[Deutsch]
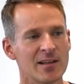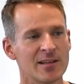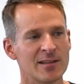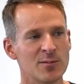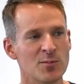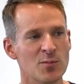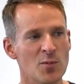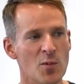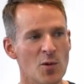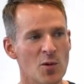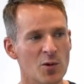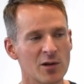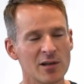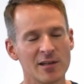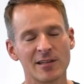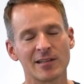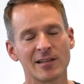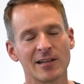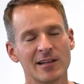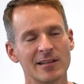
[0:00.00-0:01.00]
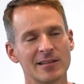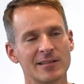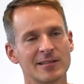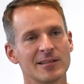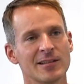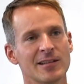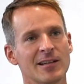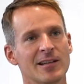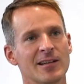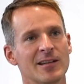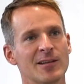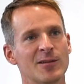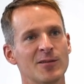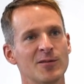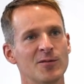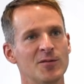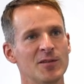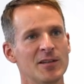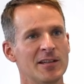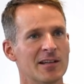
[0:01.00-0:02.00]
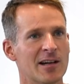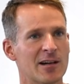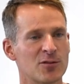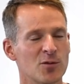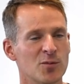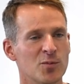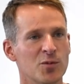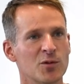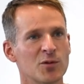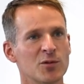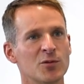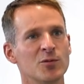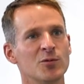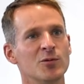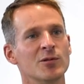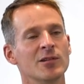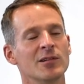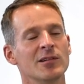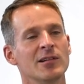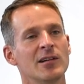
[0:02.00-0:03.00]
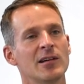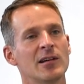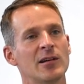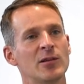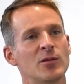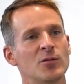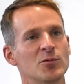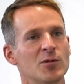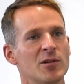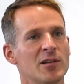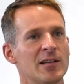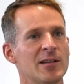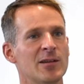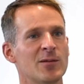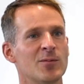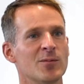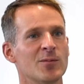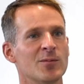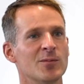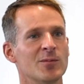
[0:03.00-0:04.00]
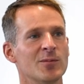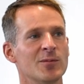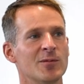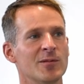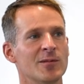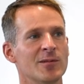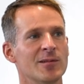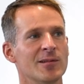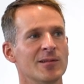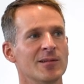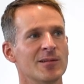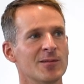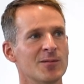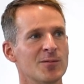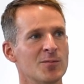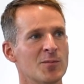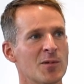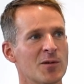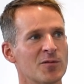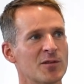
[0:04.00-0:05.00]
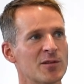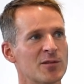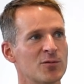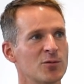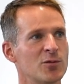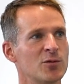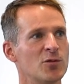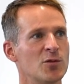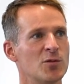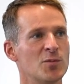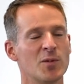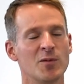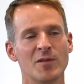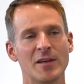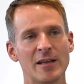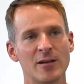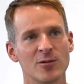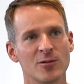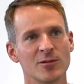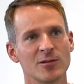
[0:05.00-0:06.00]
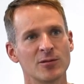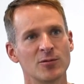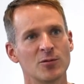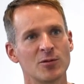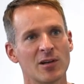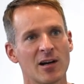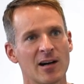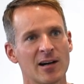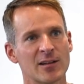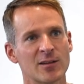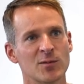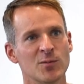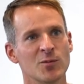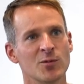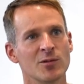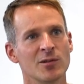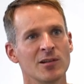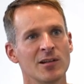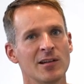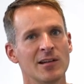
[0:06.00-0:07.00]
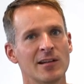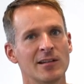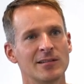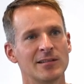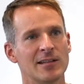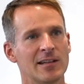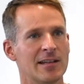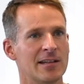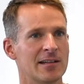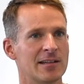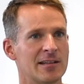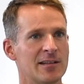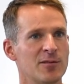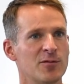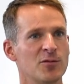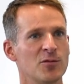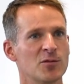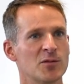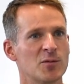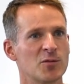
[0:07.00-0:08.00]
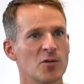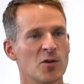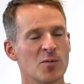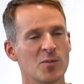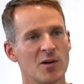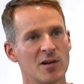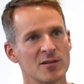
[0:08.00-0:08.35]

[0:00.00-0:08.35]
die Möglichkeit, wie die Akupunktur, nur eben man versucht durch Bewegung, durch Atmung den Energiefluss im Körper